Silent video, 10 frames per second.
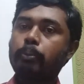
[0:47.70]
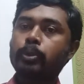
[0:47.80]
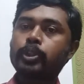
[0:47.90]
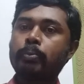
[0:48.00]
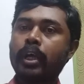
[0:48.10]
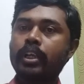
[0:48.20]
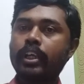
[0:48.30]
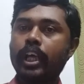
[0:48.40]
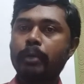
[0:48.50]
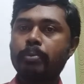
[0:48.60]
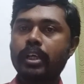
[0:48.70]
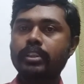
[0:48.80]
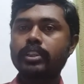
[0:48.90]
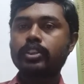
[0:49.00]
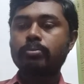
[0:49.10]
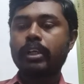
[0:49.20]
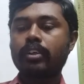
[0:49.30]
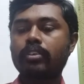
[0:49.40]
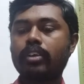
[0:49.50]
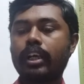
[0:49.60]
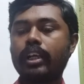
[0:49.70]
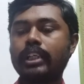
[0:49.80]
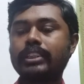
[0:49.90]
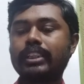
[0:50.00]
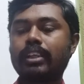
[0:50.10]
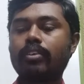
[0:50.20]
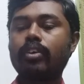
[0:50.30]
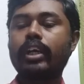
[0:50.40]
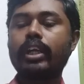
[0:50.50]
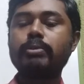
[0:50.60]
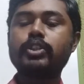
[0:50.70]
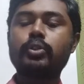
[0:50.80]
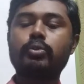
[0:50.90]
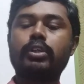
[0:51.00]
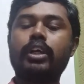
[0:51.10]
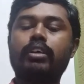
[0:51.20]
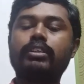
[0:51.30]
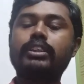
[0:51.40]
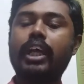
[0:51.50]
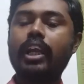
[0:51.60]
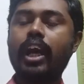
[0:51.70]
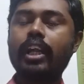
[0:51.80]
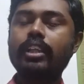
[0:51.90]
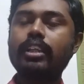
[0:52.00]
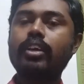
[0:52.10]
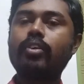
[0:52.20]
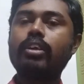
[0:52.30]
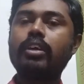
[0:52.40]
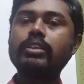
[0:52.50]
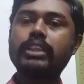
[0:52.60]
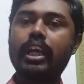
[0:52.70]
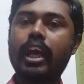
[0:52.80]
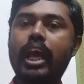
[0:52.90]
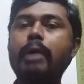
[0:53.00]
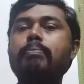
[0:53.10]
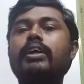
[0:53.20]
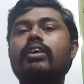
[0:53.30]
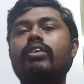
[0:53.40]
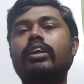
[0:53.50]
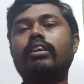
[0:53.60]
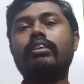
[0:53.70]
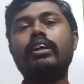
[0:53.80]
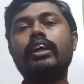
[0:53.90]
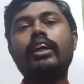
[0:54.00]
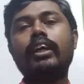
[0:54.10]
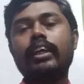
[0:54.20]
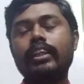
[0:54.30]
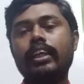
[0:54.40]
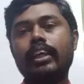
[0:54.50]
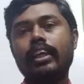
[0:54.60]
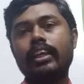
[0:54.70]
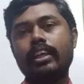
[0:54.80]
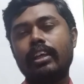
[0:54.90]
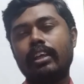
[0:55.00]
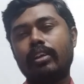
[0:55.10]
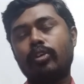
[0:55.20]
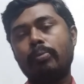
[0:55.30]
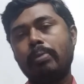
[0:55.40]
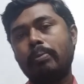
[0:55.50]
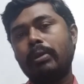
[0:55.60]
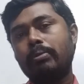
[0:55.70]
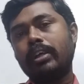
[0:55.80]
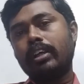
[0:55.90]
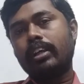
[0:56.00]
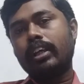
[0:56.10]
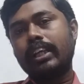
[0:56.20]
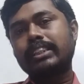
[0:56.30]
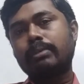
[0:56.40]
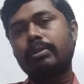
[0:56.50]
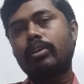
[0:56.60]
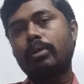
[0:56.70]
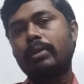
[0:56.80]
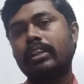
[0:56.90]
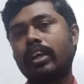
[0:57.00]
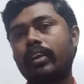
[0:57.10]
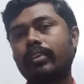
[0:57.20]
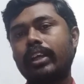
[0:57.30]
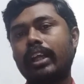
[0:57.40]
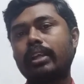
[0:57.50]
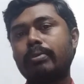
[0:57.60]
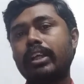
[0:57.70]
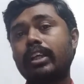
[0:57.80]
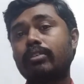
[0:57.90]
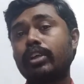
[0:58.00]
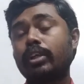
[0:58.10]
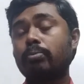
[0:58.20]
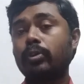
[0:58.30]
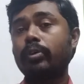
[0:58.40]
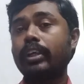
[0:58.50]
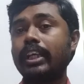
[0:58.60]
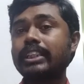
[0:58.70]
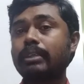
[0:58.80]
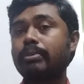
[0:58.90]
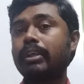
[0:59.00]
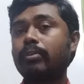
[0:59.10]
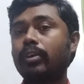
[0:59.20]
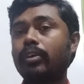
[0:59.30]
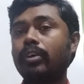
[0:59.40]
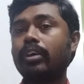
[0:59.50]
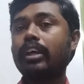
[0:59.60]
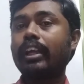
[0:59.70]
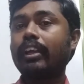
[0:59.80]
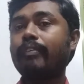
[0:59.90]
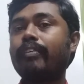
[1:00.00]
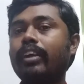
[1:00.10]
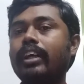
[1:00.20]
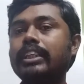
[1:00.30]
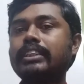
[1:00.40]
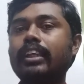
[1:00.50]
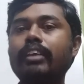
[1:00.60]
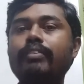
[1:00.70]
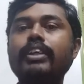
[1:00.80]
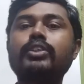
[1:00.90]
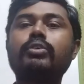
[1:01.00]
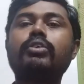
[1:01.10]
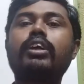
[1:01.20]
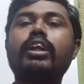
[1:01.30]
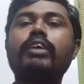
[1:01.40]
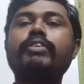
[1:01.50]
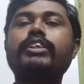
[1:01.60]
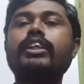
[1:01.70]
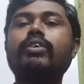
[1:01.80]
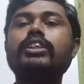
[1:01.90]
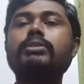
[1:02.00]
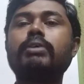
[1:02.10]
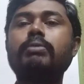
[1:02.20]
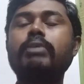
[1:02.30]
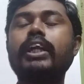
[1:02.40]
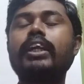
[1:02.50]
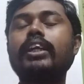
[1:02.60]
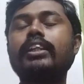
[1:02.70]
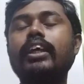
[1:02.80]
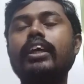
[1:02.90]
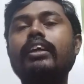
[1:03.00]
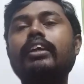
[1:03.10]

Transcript: పుష్పాలను ఏర్పాటు చేస్తూ మనకు అక్కడ చిత్రంలో కనిపిస్తూ ఉన్నారు చాలా ఆనందంగా ఉన్నారు చాలా హ్యాపీగా ఉన్నారు ఇది ఈ గొబ్బెమ్మలు ఏ సమయంలో పెడతారు ఈ అందమైనటువంటి ముగ్గులు ఏ సమయంలో కలర్ఫుల్గా స్త్రీలు వేస్తూ ఉంటారు అనే విషయం గురించి మనం మాట్లాడితే